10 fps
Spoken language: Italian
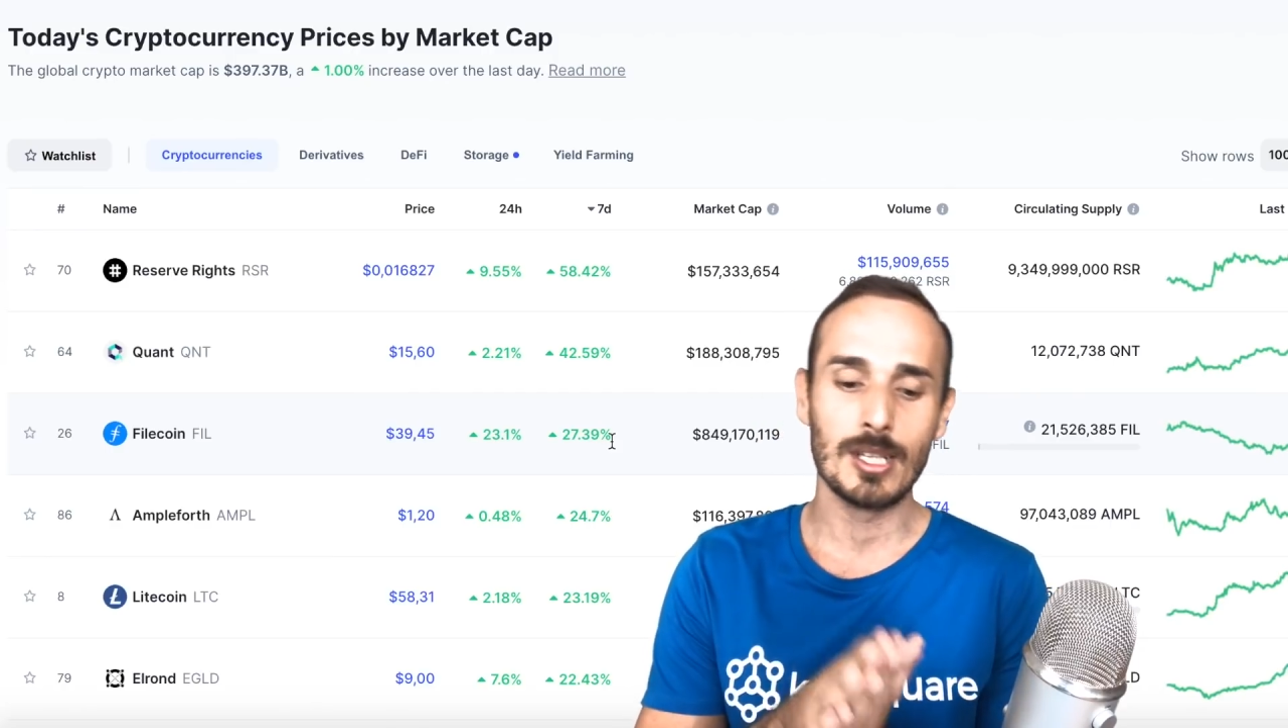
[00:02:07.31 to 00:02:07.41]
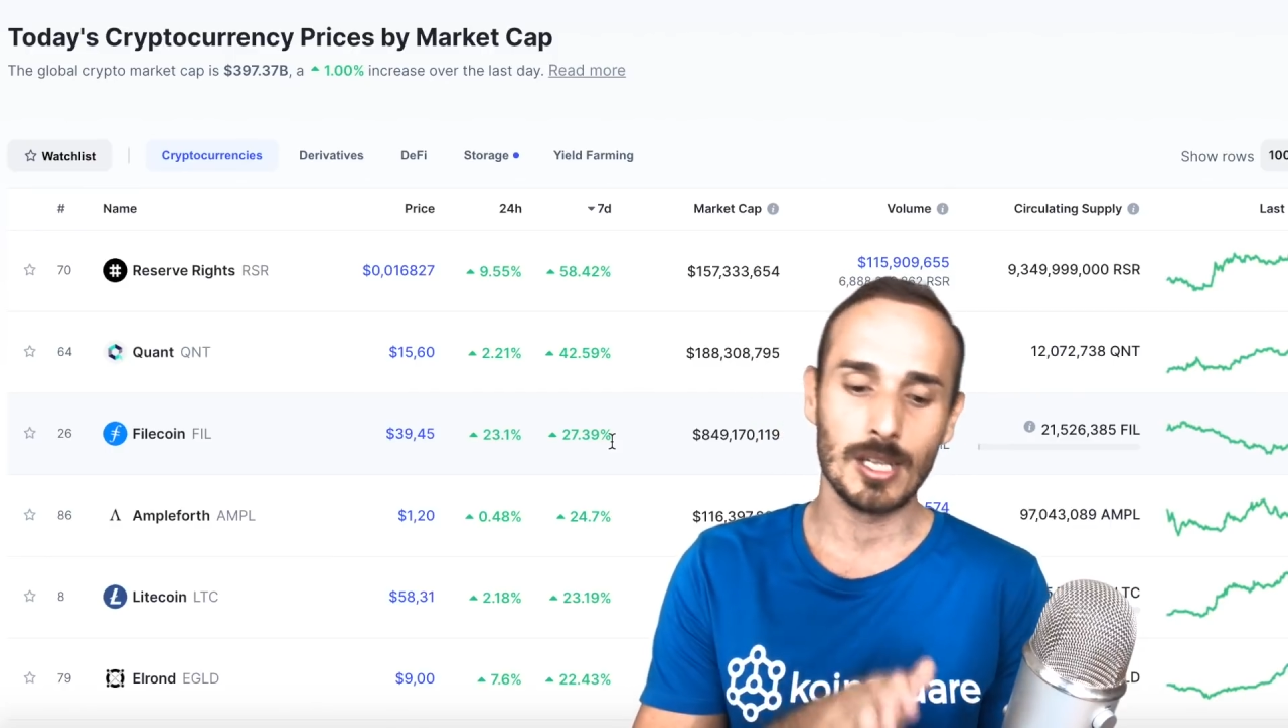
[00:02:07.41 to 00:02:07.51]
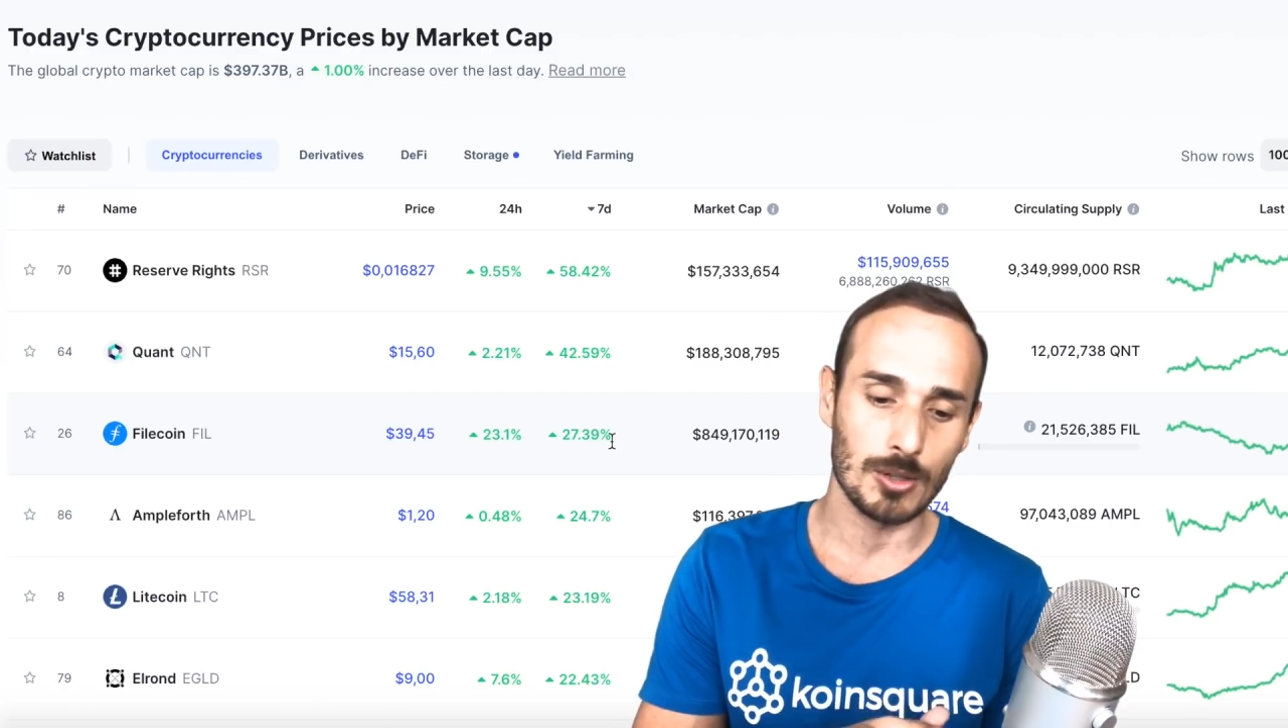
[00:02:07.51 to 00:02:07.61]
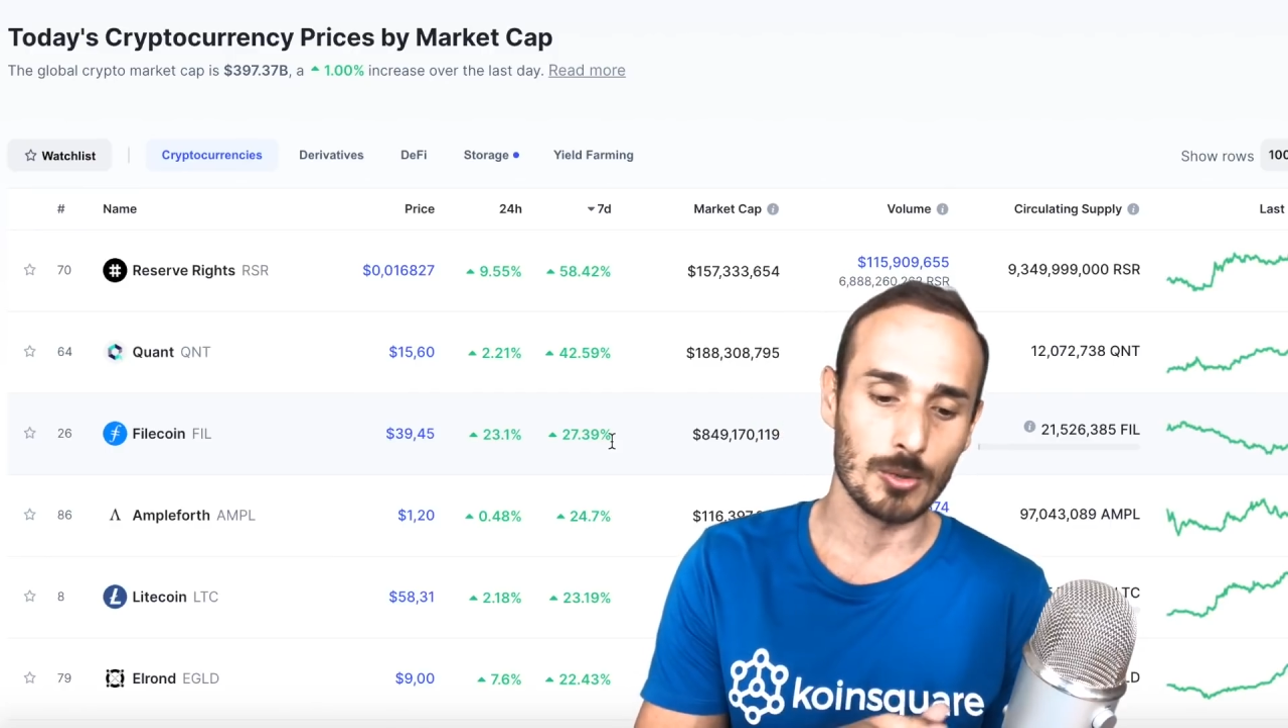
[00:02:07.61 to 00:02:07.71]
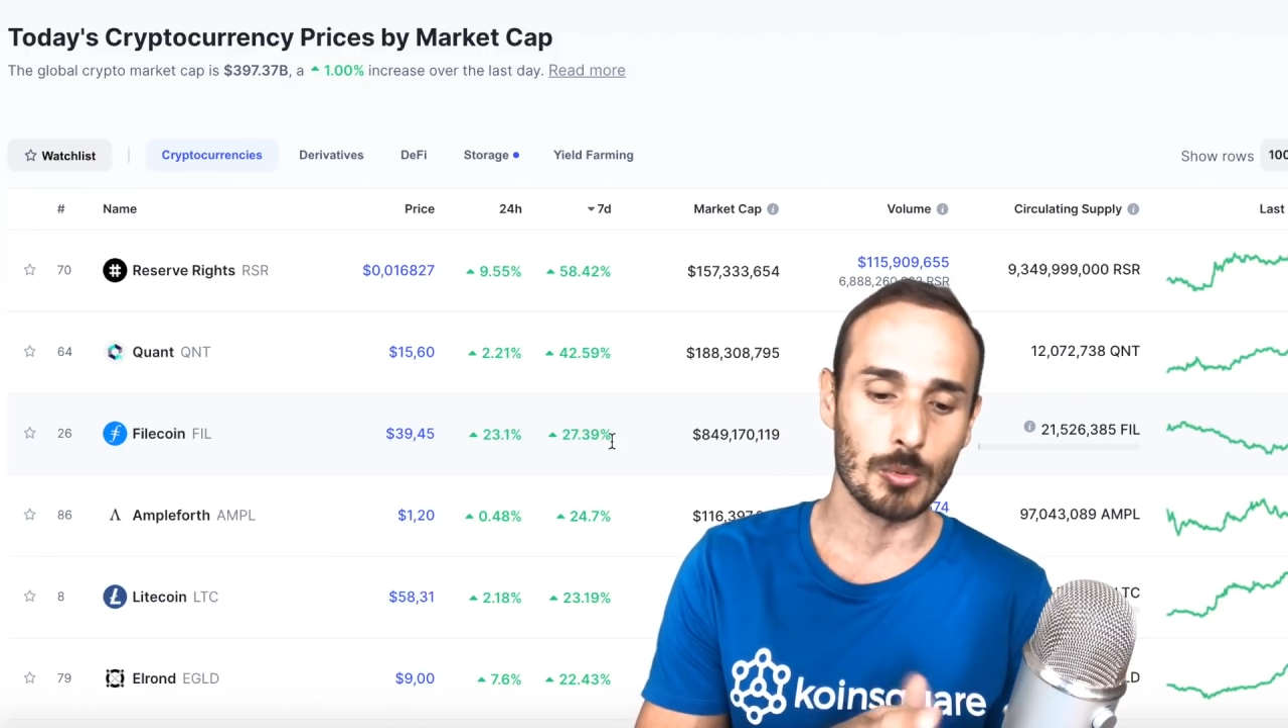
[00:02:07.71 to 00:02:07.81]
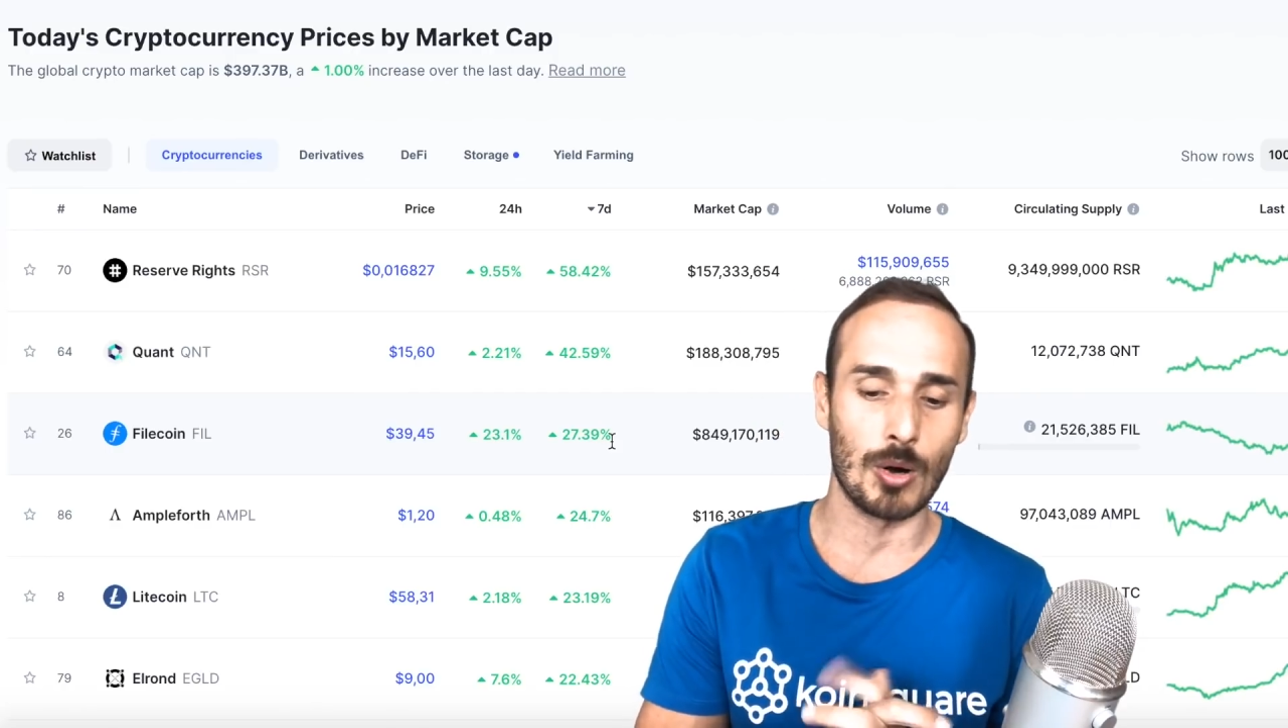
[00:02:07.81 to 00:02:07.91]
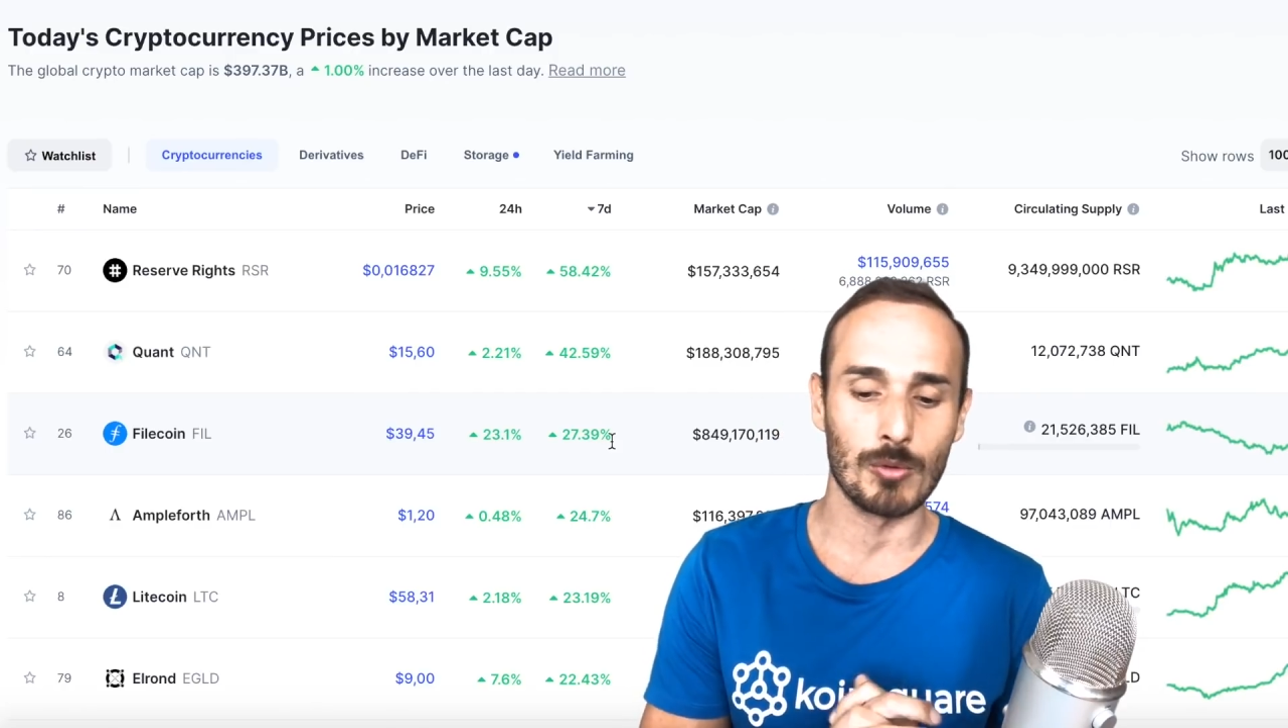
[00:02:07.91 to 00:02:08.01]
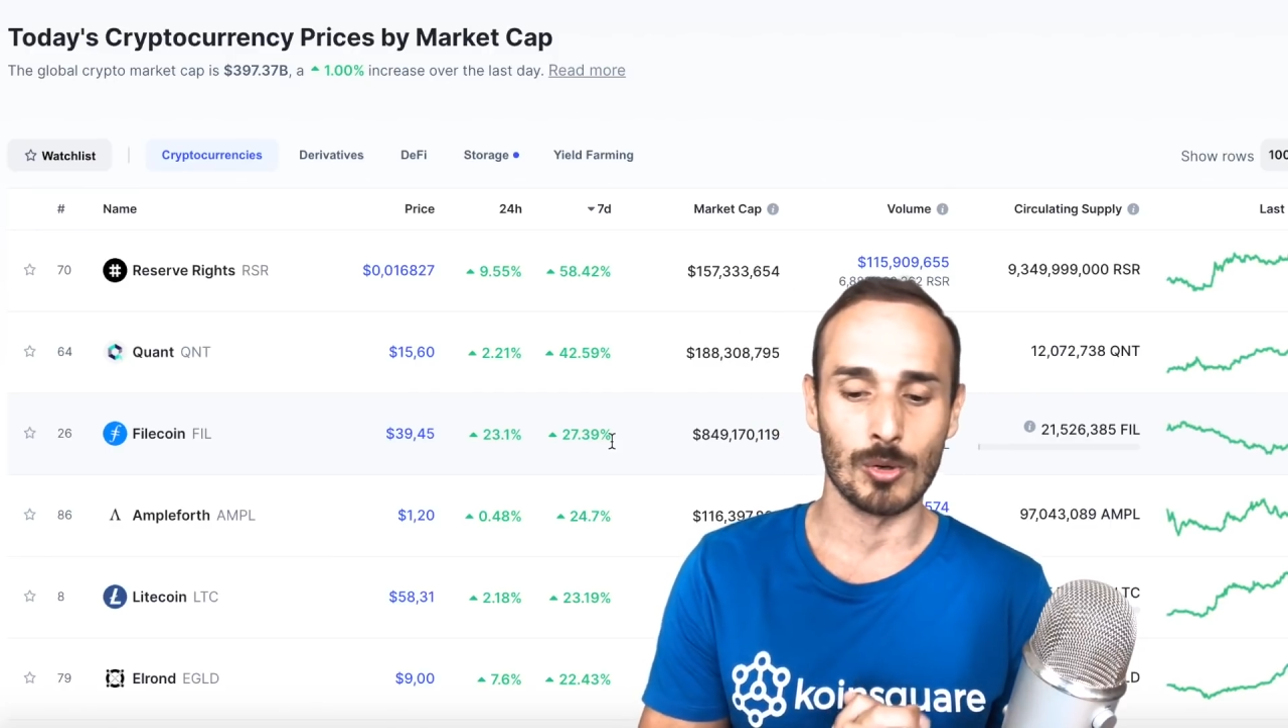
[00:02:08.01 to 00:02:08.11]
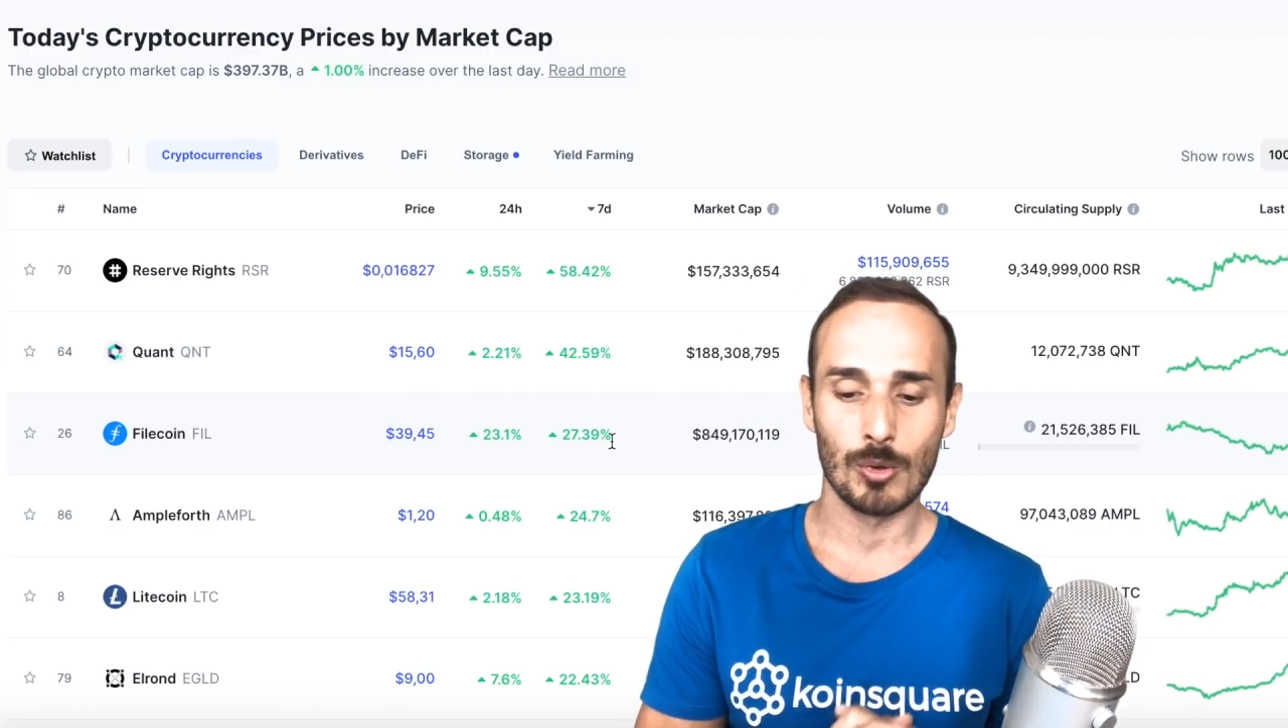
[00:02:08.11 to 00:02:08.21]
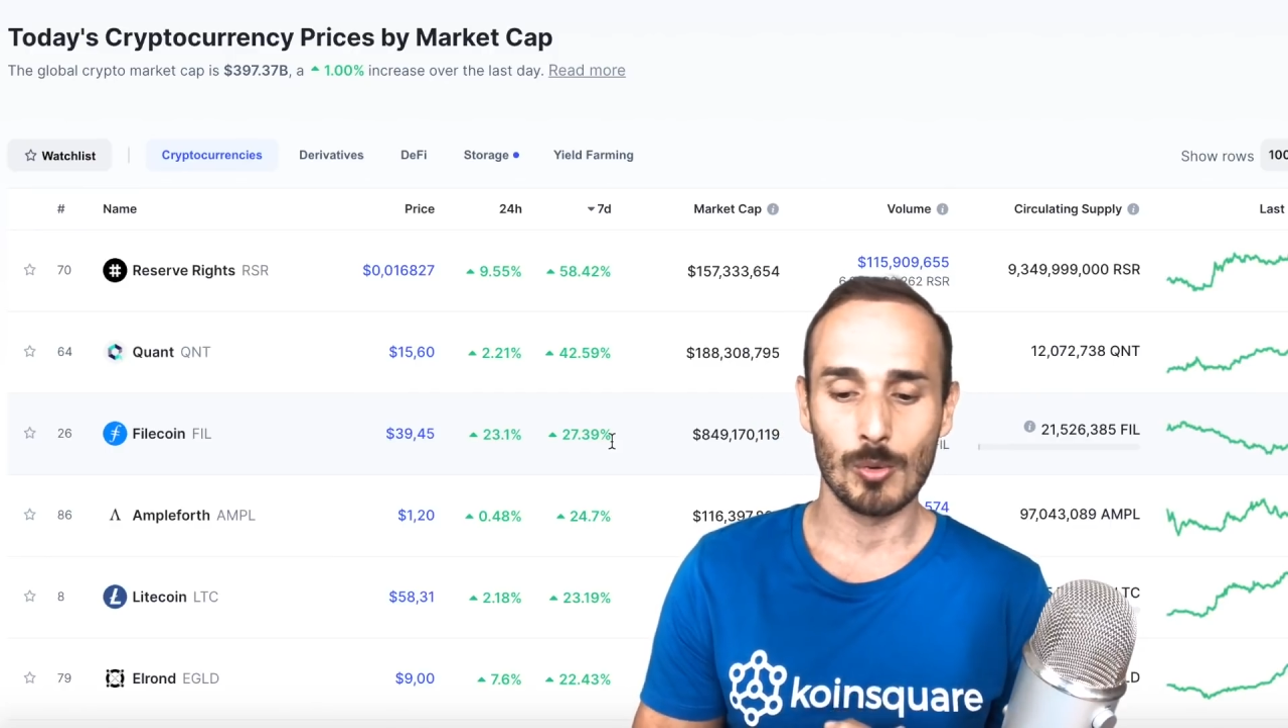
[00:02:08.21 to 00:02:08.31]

e di nuovo